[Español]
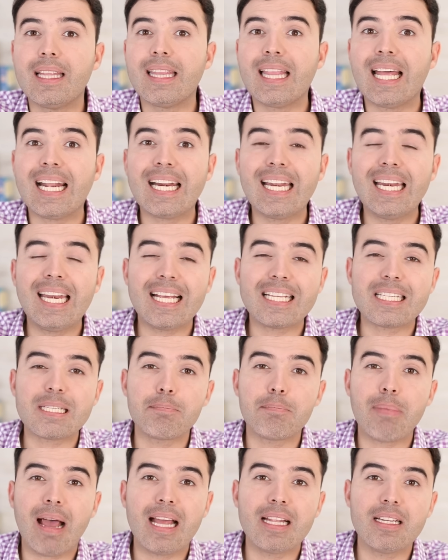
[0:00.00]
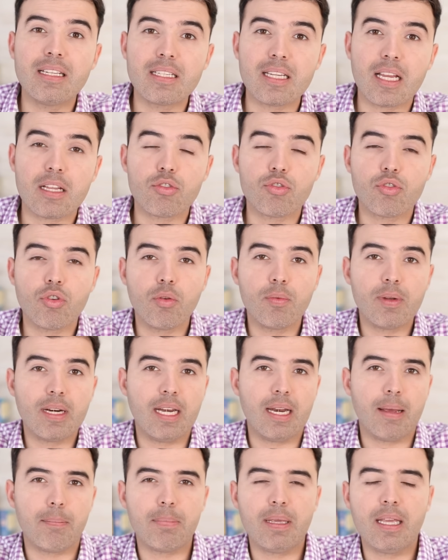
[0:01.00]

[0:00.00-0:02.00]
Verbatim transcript: quitarle las manchas sobre la